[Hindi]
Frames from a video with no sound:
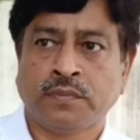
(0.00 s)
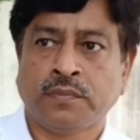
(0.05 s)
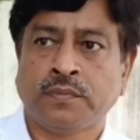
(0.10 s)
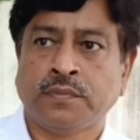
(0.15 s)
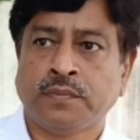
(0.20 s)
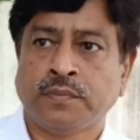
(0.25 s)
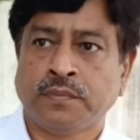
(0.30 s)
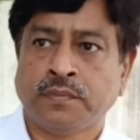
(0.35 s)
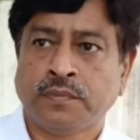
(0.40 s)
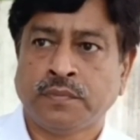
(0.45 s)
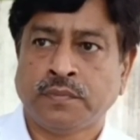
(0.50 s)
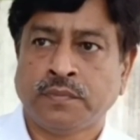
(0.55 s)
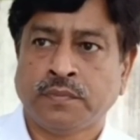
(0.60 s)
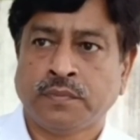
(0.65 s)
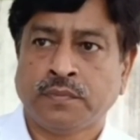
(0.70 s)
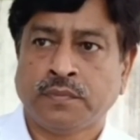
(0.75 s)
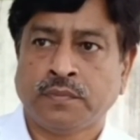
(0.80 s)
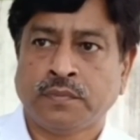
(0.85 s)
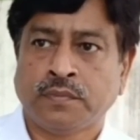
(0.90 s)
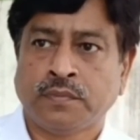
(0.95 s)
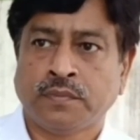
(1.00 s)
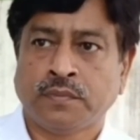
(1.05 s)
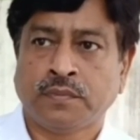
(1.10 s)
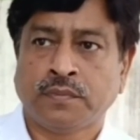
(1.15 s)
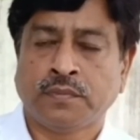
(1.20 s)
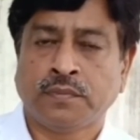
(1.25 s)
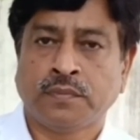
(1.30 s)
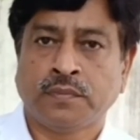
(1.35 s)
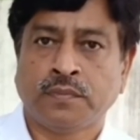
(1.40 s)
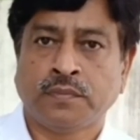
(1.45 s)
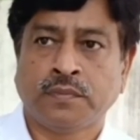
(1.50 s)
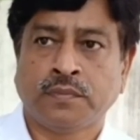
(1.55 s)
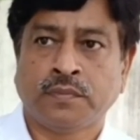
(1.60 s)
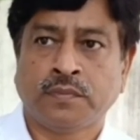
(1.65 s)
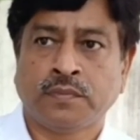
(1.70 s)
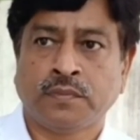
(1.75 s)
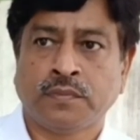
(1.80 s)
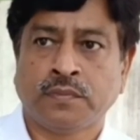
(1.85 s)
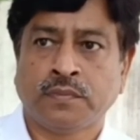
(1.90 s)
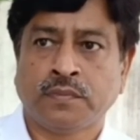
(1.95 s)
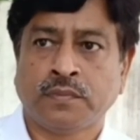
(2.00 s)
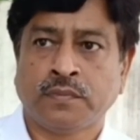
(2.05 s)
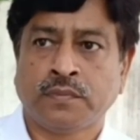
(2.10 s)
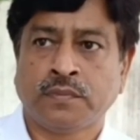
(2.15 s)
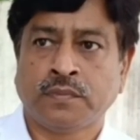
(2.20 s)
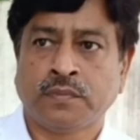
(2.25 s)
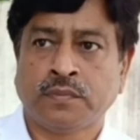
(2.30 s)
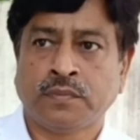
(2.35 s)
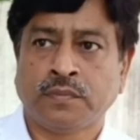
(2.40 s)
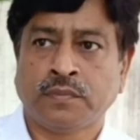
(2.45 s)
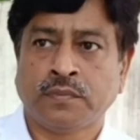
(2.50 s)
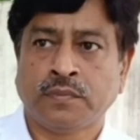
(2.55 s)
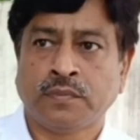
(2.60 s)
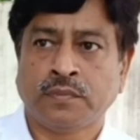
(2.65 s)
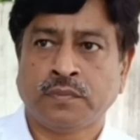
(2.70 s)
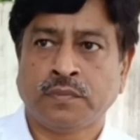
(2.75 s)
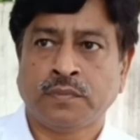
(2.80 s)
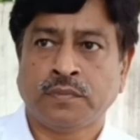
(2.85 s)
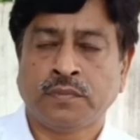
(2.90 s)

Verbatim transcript: है ये पूरा मामला और किस तरीके से आपने इन लोगों को पकड़ा है